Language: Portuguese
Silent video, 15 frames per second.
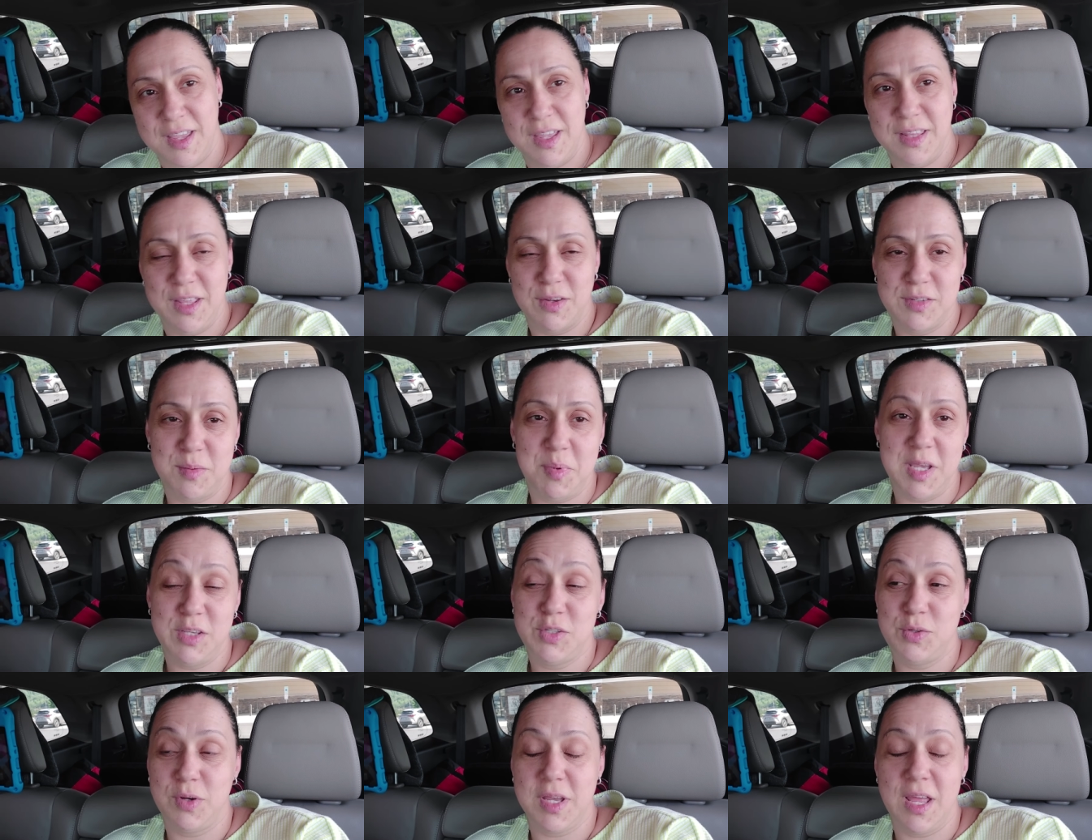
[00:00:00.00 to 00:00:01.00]
Que Deus
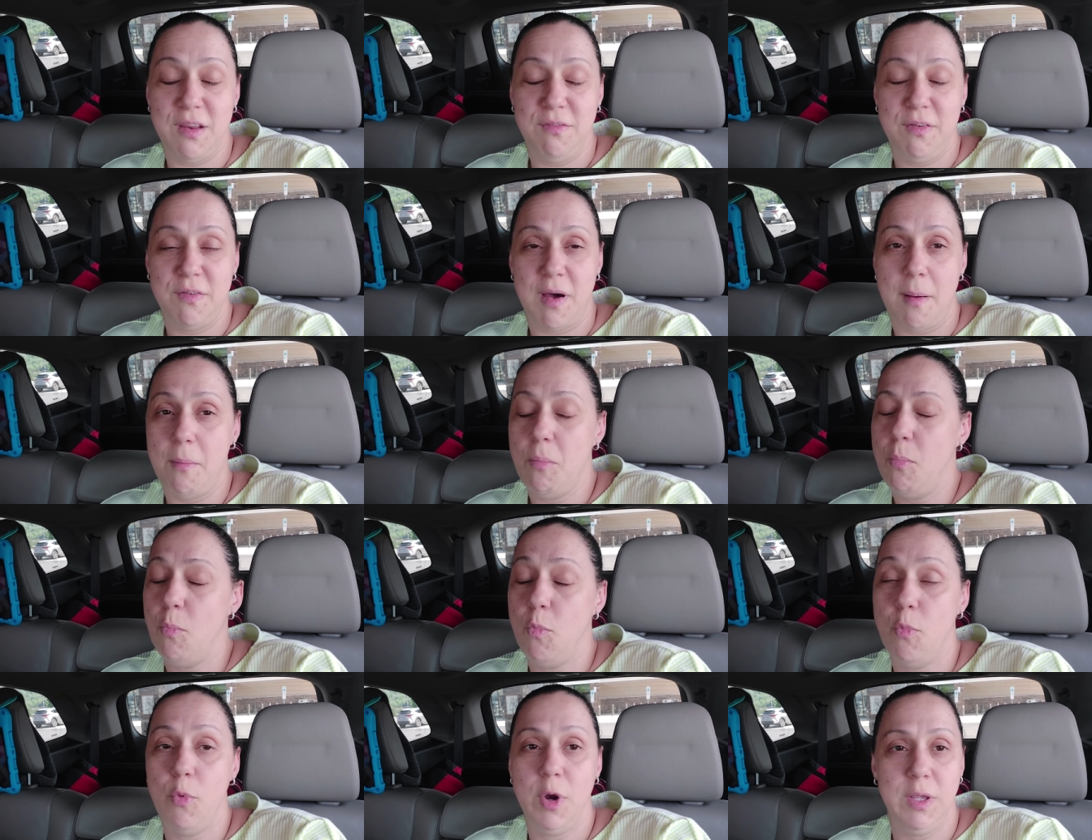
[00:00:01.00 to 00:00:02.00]
abençoe que ele viva
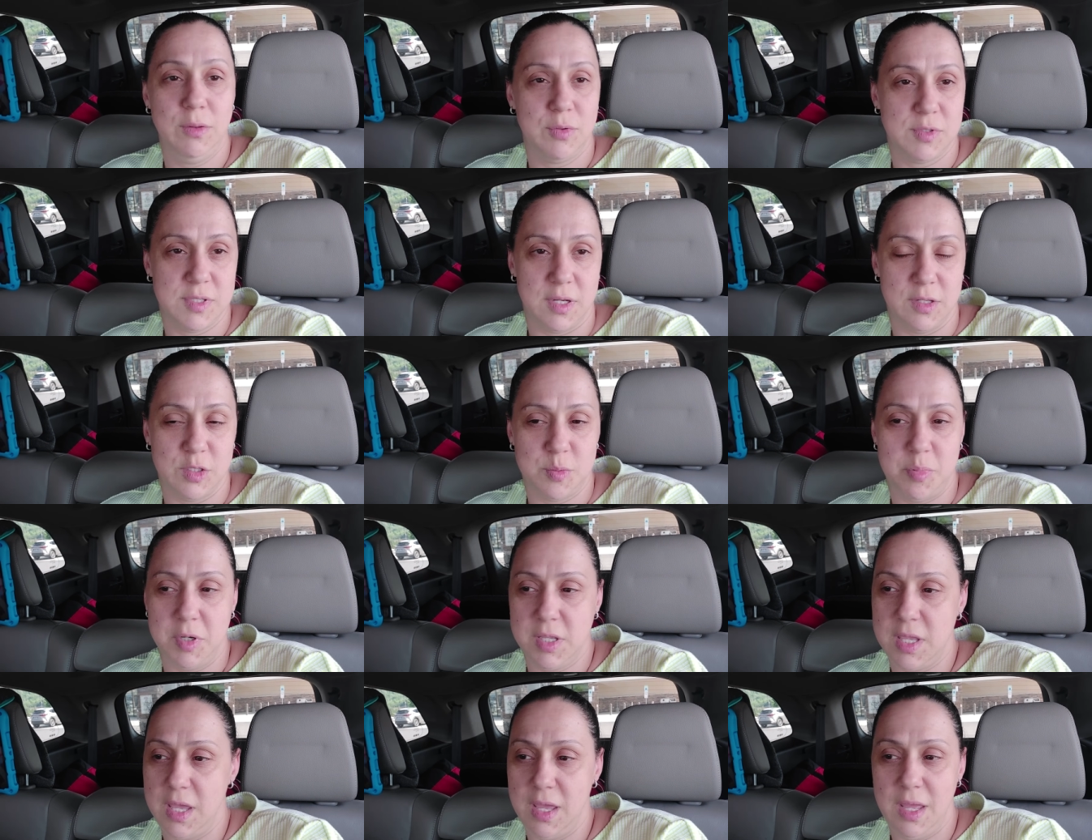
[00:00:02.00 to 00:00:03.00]
muitos anos,
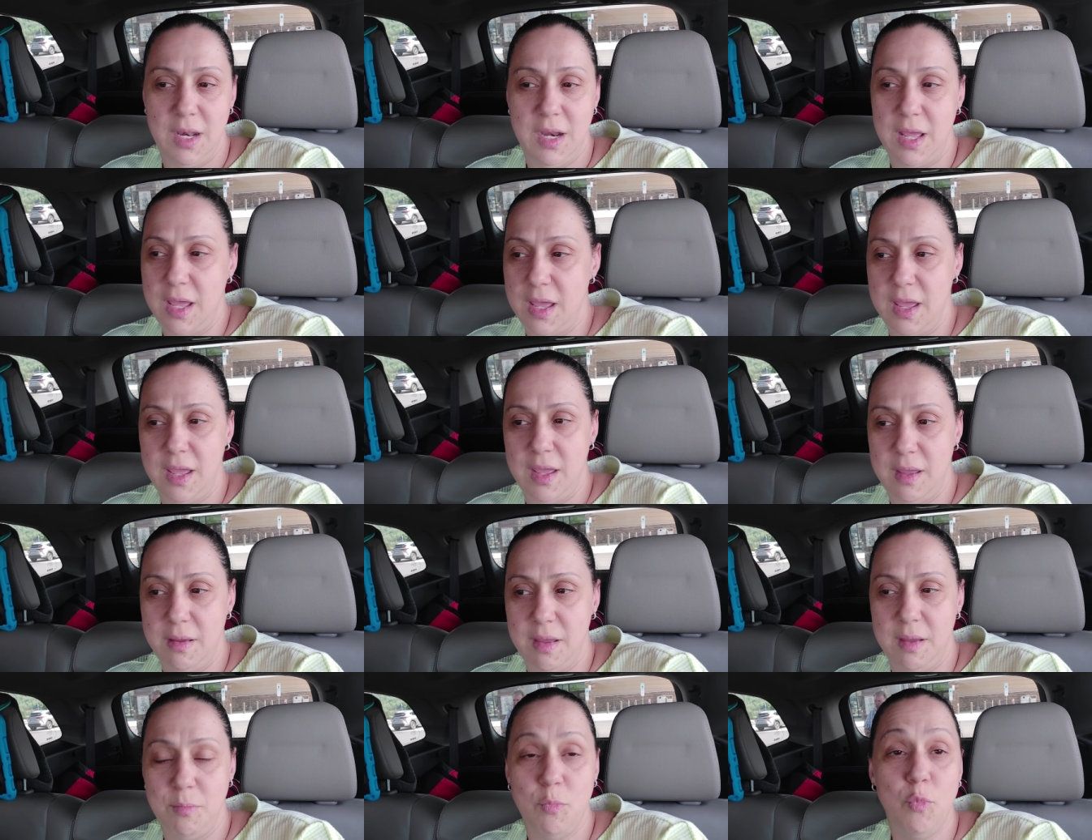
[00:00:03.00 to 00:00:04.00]
porque ele é,
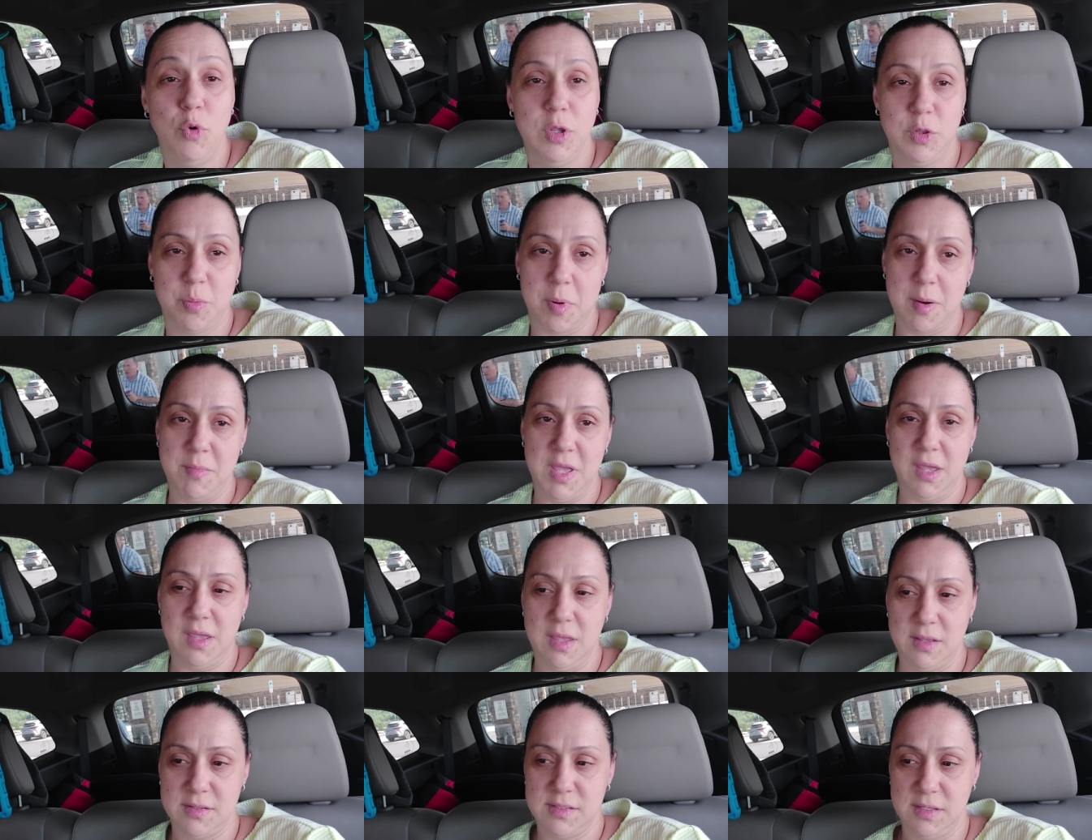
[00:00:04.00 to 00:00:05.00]
é, é muito pra mim
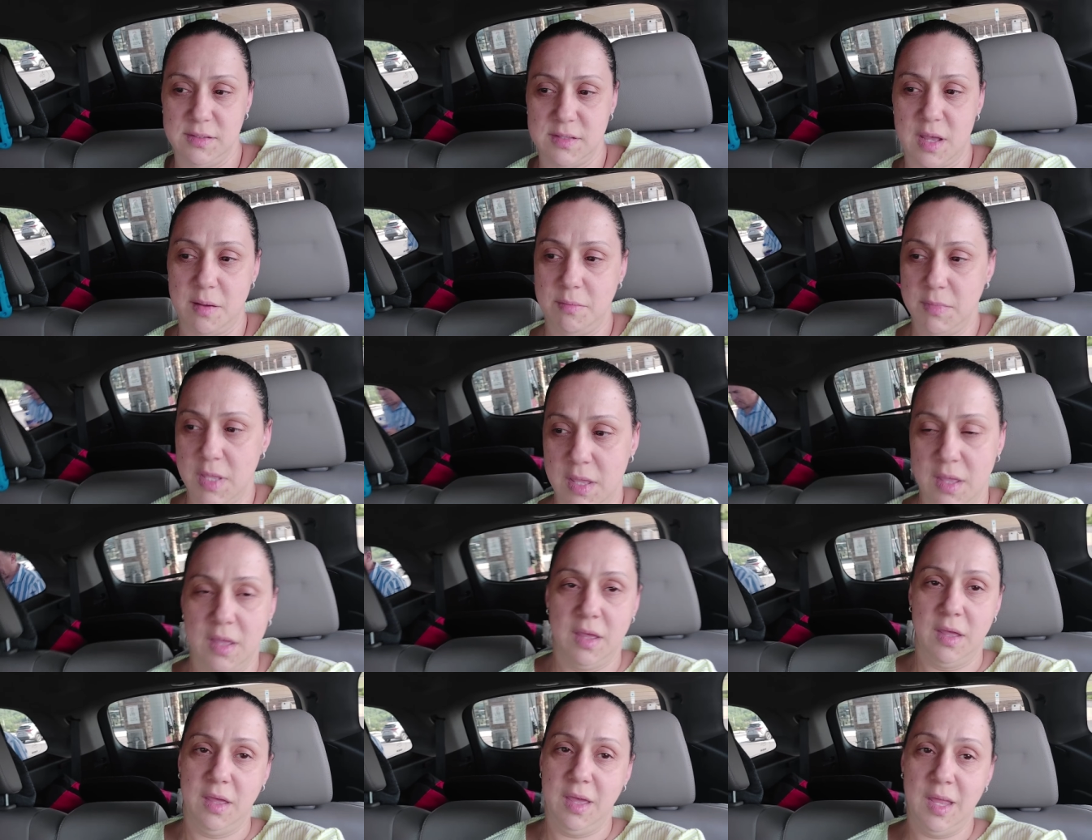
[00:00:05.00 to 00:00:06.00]
aqui, assim, sabe?
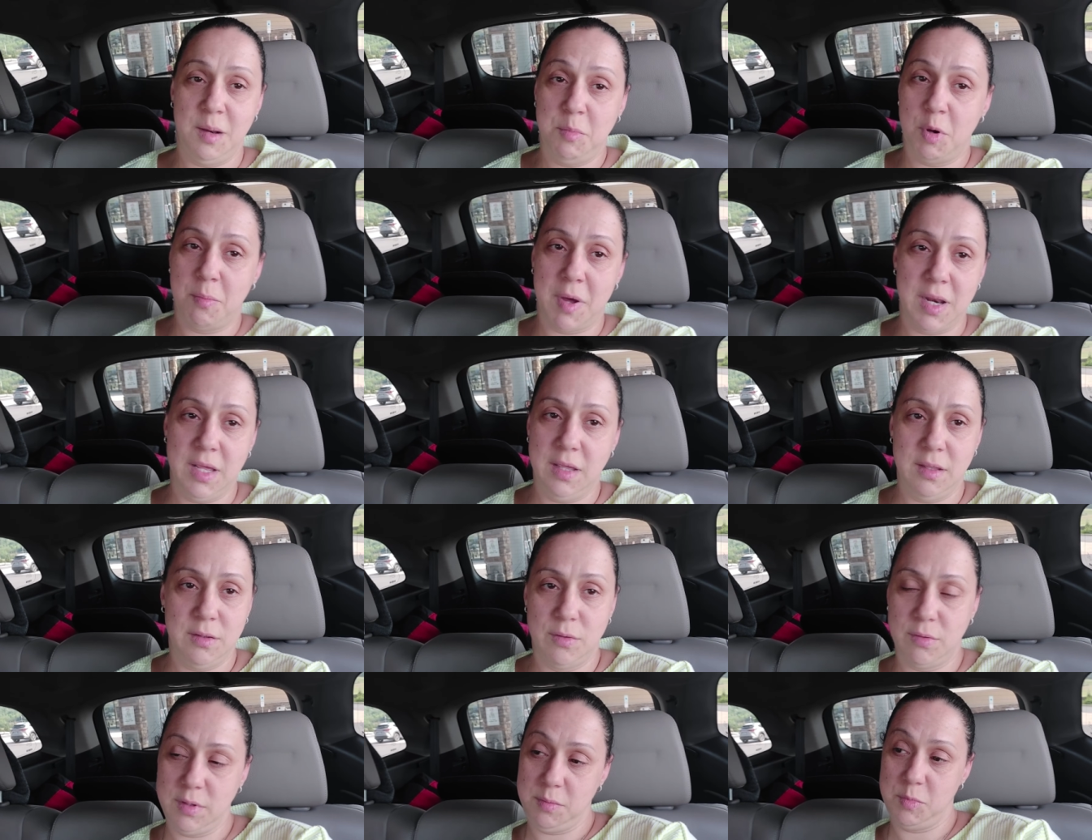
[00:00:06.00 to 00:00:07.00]
Ele, meu
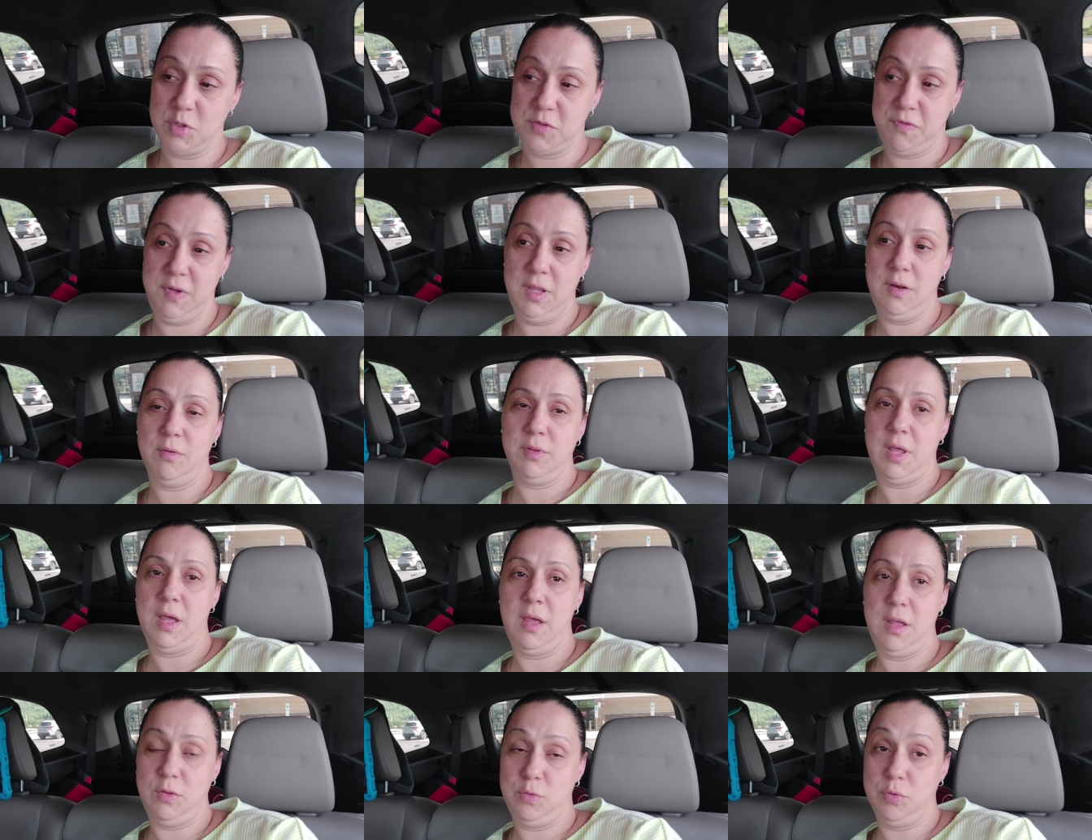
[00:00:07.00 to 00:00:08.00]
marido e meus filhos,
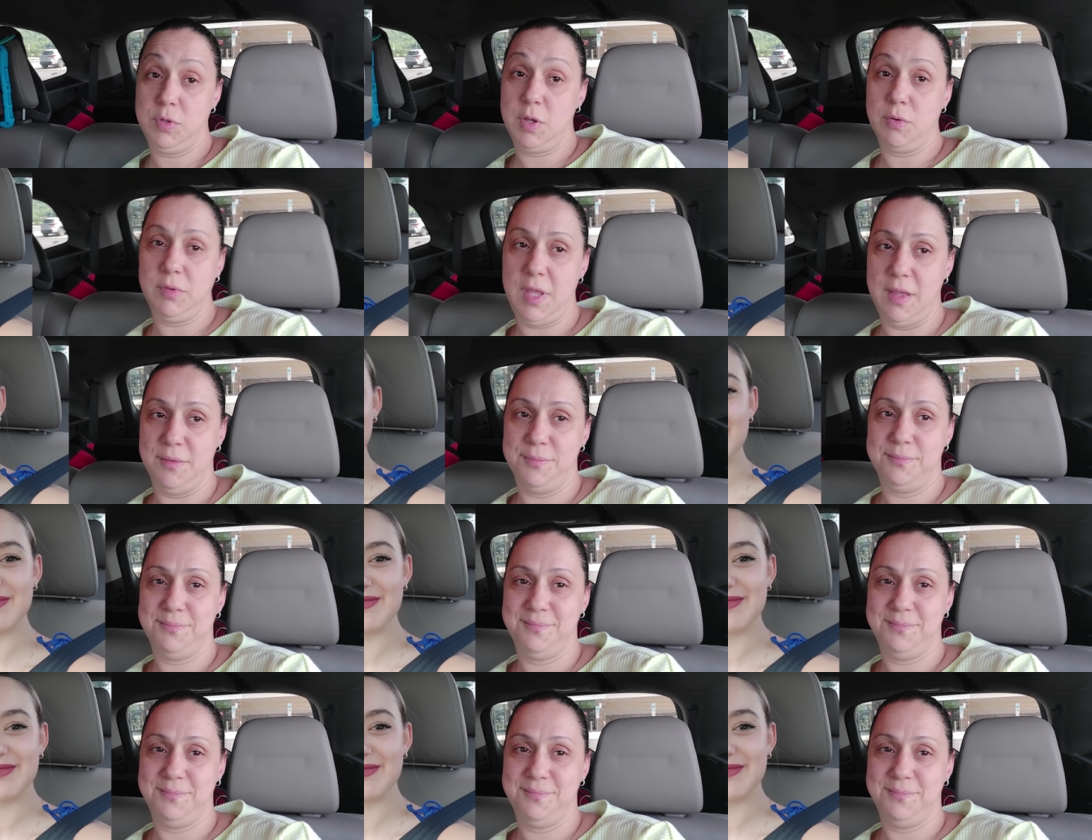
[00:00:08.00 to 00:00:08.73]
né? É tudo que eu tenho.